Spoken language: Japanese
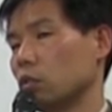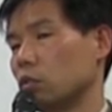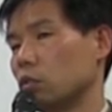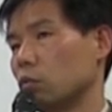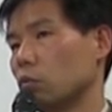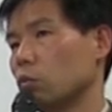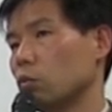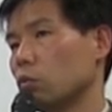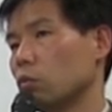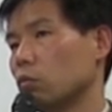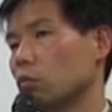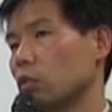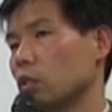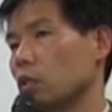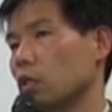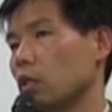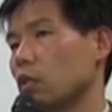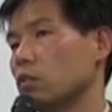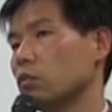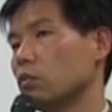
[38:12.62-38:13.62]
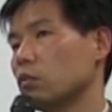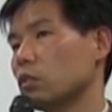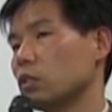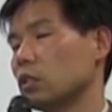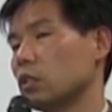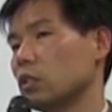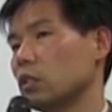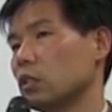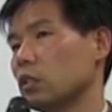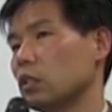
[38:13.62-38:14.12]
状況に関する
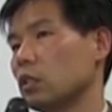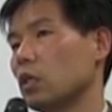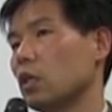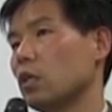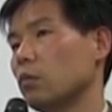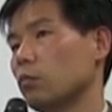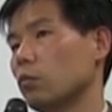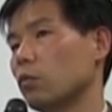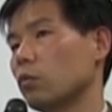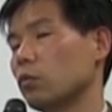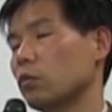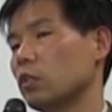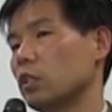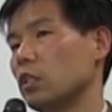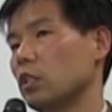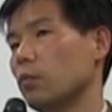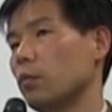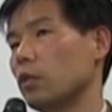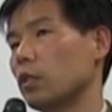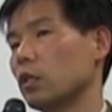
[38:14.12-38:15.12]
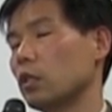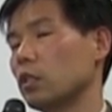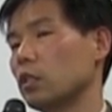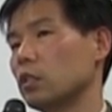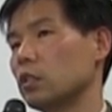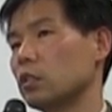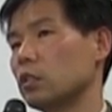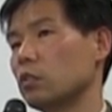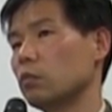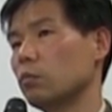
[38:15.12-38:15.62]
審議会も国レベルは
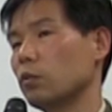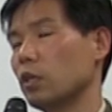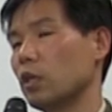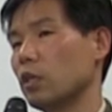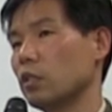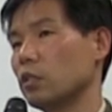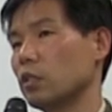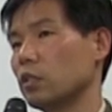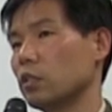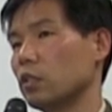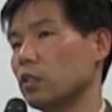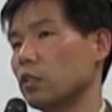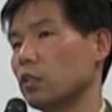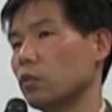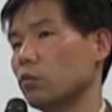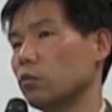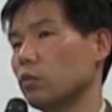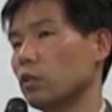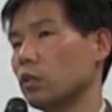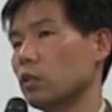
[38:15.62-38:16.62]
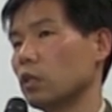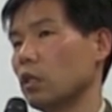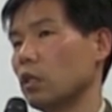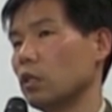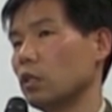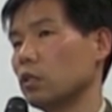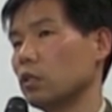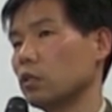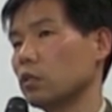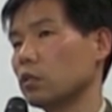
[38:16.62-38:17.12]
一度も開催されたことが
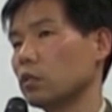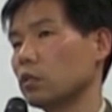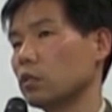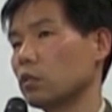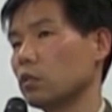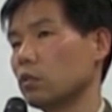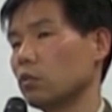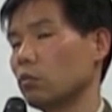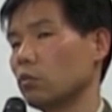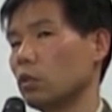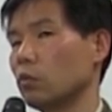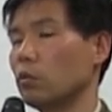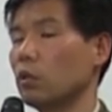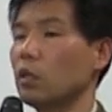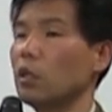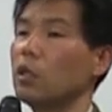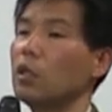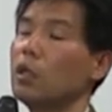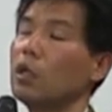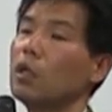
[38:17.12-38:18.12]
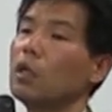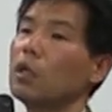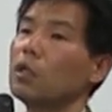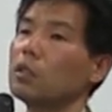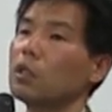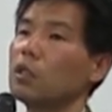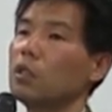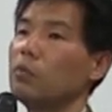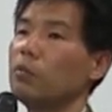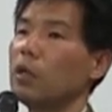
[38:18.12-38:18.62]
ないです。これは
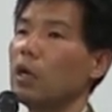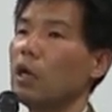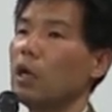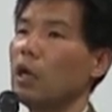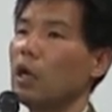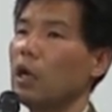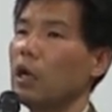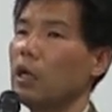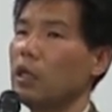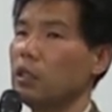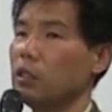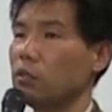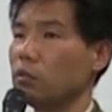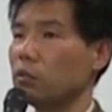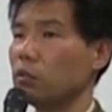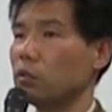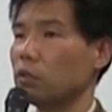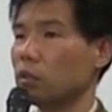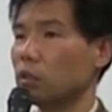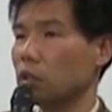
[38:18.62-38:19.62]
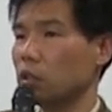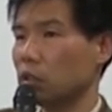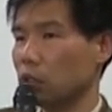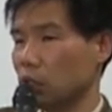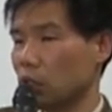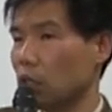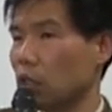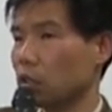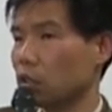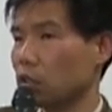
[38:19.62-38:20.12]
例えばアイヌ
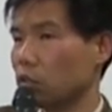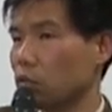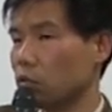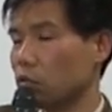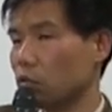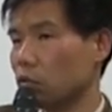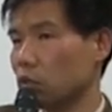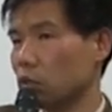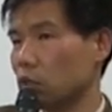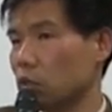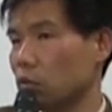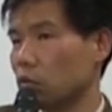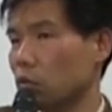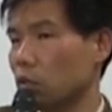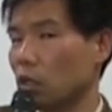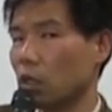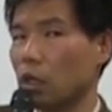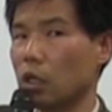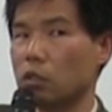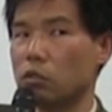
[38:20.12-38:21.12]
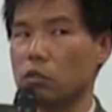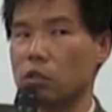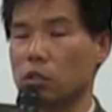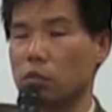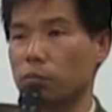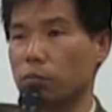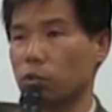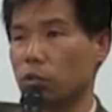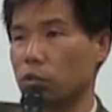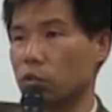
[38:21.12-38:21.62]
が旧土人法からアイヌ
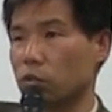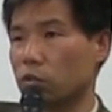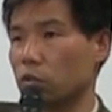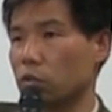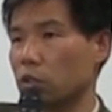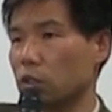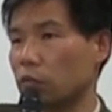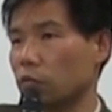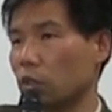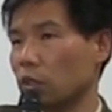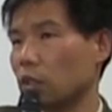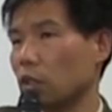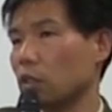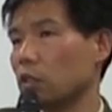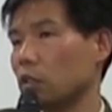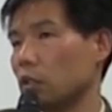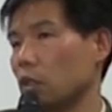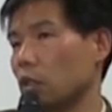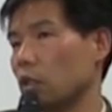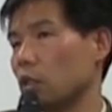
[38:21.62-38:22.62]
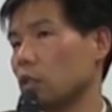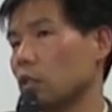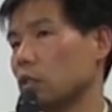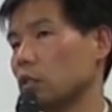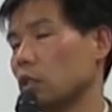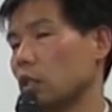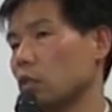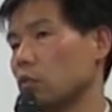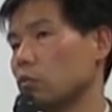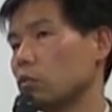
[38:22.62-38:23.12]
新法を作るにわたって
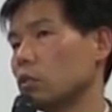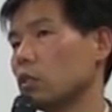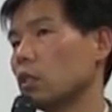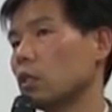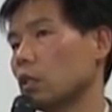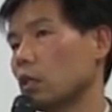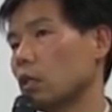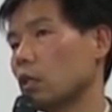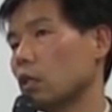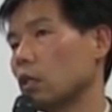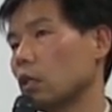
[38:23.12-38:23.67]
何をしたか、